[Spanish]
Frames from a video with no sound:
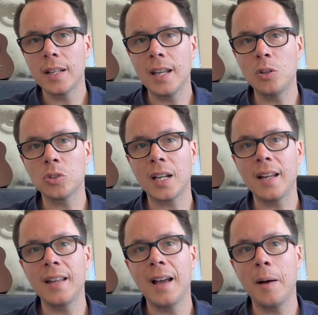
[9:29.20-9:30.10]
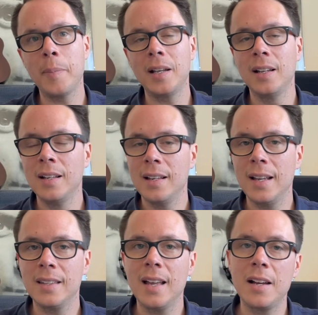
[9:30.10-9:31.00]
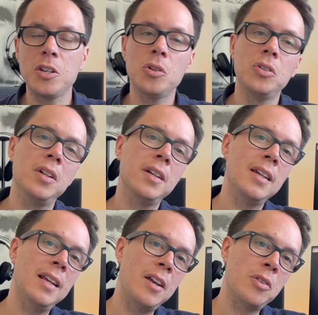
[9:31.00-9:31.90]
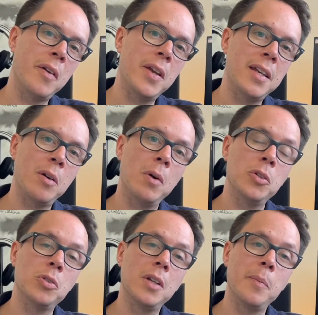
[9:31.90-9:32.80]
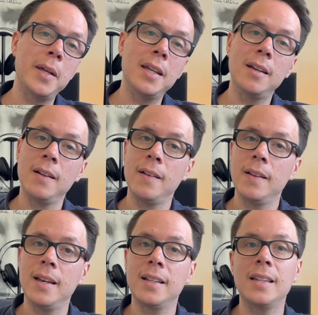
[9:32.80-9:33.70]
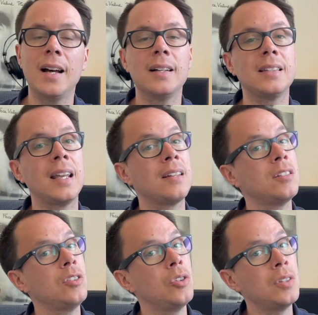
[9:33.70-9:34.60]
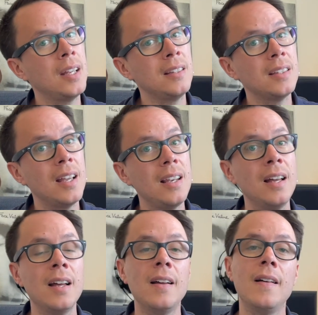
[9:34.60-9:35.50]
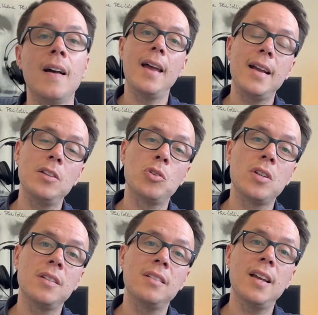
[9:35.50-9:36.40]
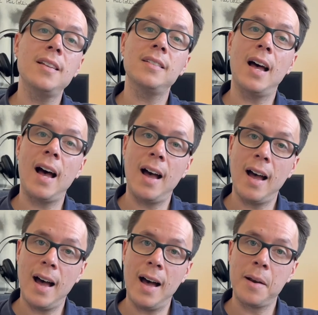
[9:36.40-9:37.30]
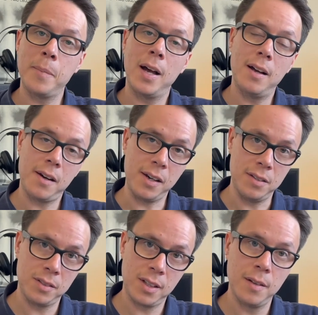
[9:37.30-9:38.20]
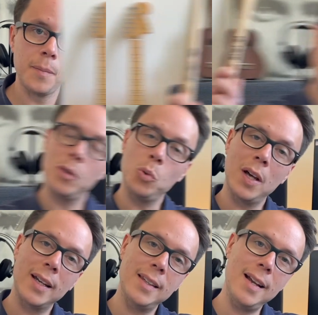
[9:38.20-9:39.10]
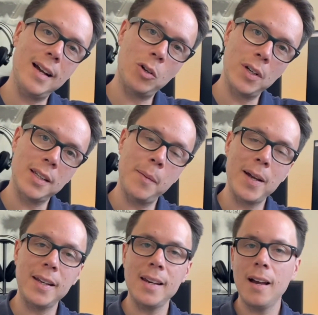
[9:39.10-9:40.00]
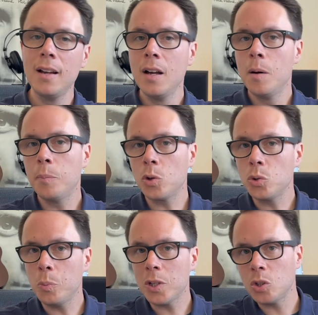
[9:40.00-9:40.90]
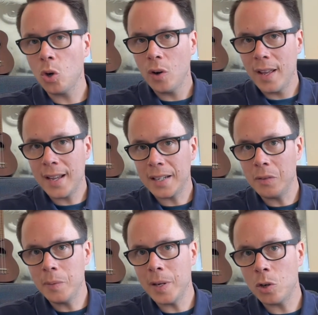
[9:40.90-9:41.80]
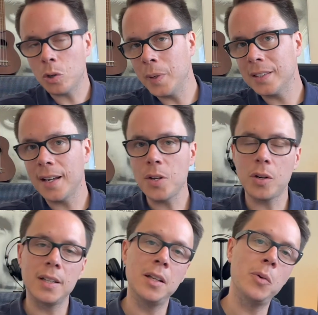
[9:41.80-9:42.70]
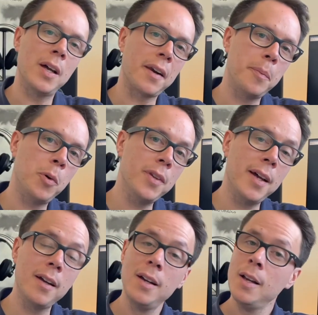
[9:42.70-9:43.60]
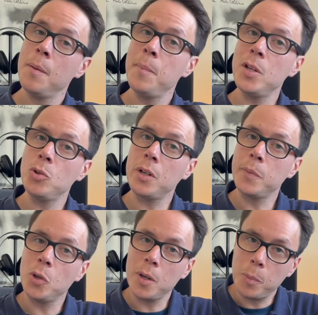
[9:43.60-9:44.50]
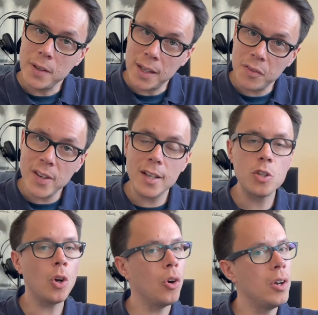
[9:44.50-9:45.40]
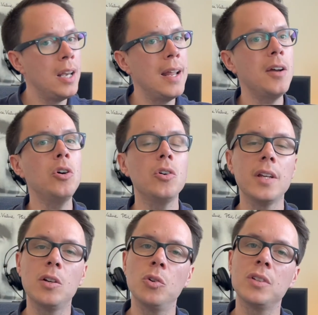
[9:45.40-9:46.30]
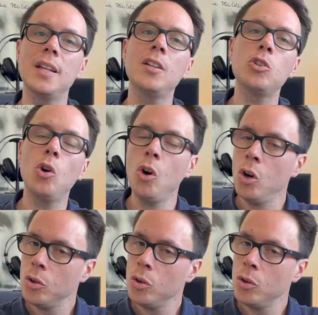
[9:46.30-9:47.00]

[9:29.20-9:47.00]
qué nos trae Apple este año y el año que viene cuando termine esta transición de Intel x86 a ARM RISC. Cualquier duda que tengas con esta máquina, por supuesto, escribime en los comentarios que te voy a responder mis suscriptores pueden dar fe que yo leo y contesto